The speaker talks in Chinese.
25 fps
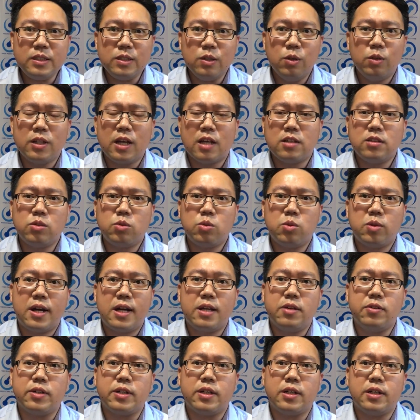我当时突
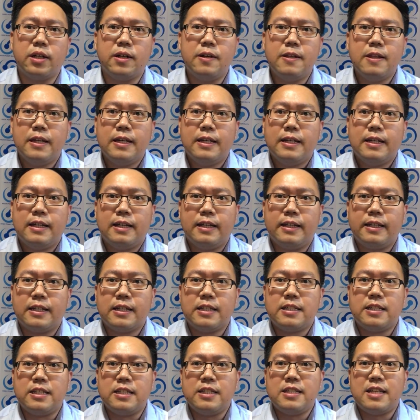然有一个一
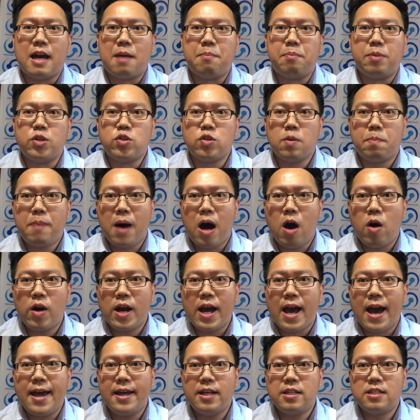个奇想，比如说抛
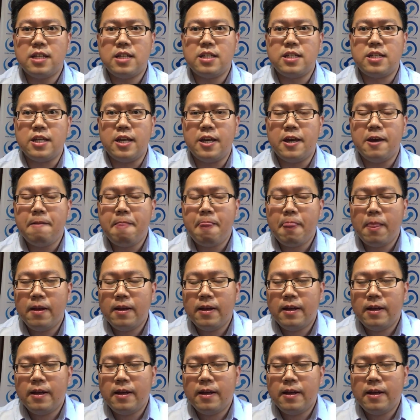开这些，